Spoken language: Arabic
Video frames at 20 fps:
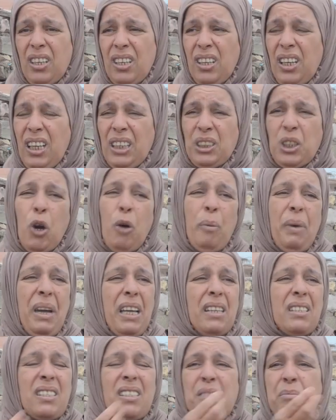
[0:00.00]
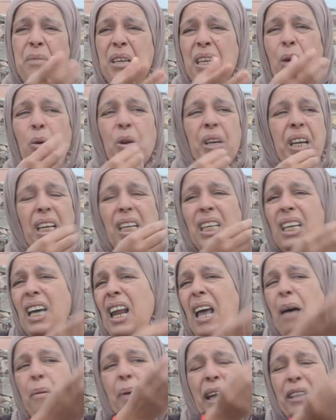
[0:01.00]
عطاوهم غير السميه والكنيه
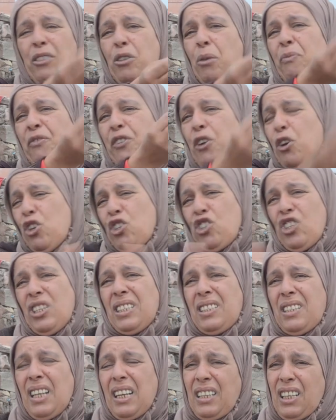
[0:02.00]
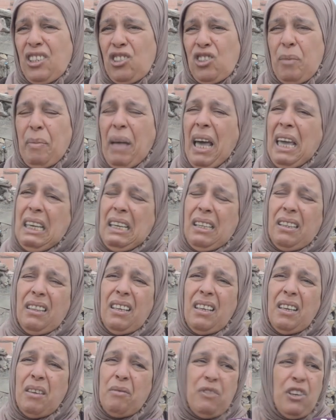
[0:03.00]
راه عندهم في الريجيستر داكشي مقيد
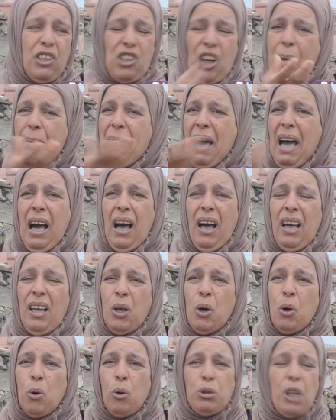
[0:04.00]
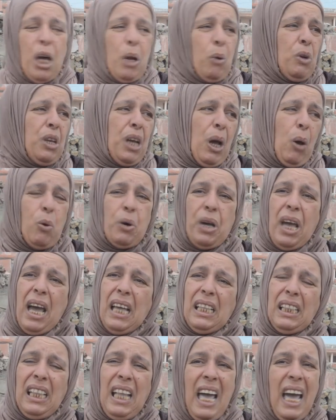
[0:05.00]
في الجماعه وداروا لي اخويا
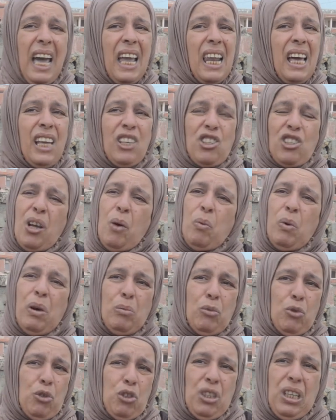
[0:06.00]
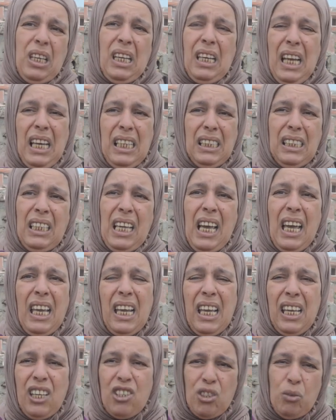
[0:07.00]
هاد الحاله شنو هو المشكل عندي
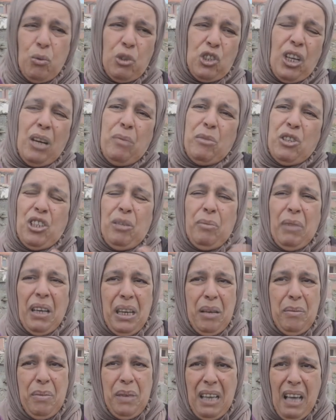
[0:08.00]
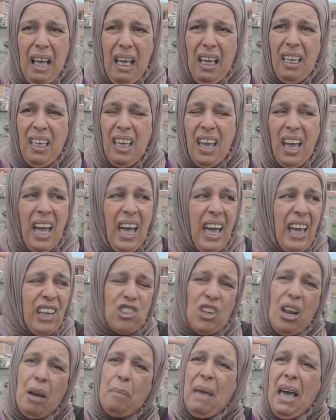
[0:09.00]
انايا شنو واش انا ماشي مغربيه
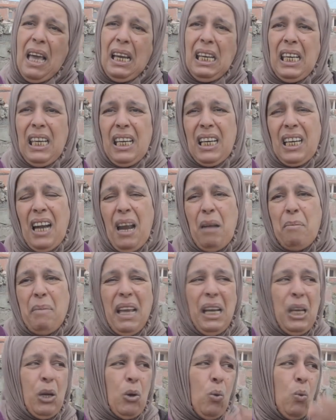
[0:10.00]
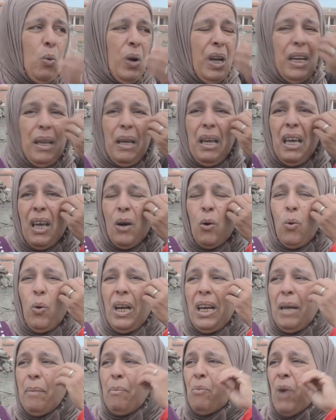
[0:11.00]
عاش الملك راه الملك هو اللي هو
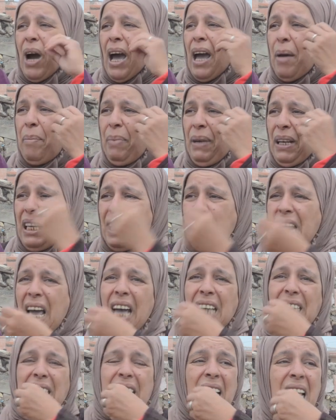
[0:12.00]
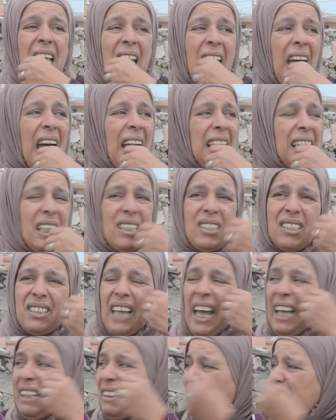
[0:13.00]
اللي موهب علينا هاد هاد
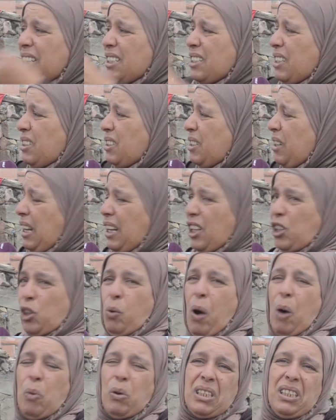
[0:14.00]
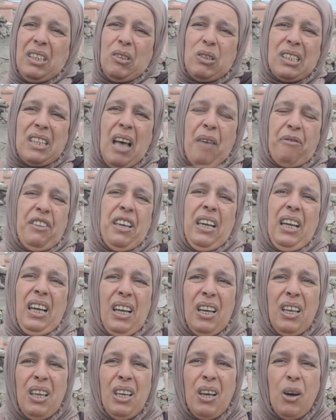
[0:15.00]
هاد على الدواور ديال الصفيح
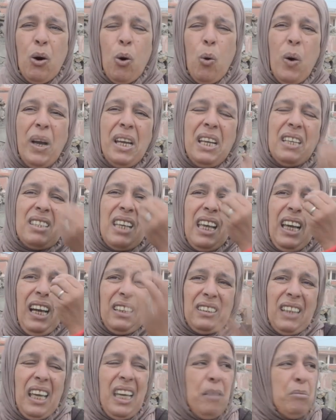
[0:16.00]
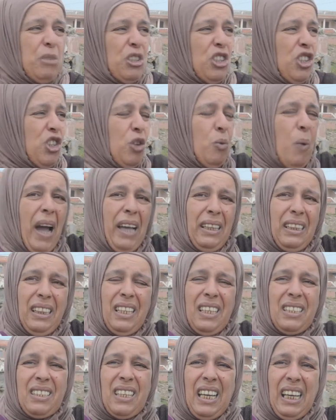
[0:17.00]
هو اللي تيعطي ماشي شي واحد
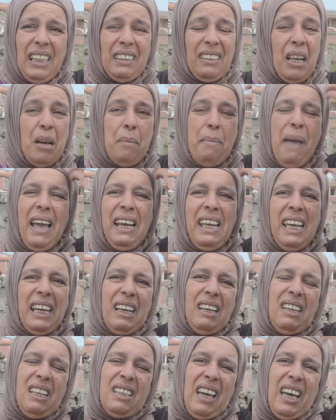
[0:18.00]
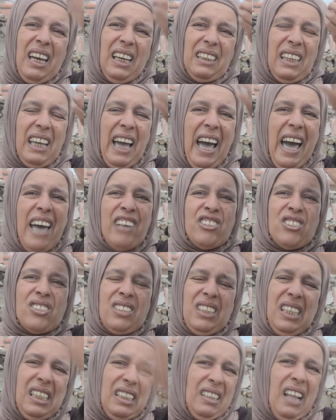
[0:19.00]
اللي تيعطي الملك اللي كيعطي عاش
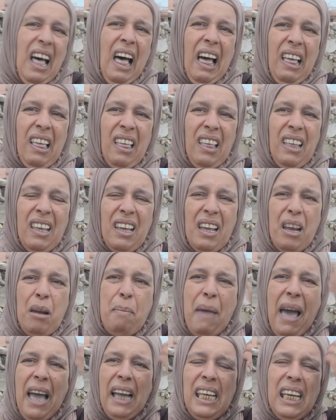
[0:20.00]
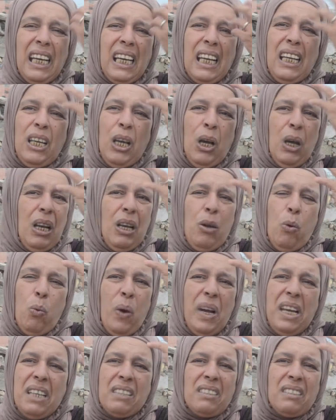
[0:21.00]
سيدنا الملك اللي هو اللي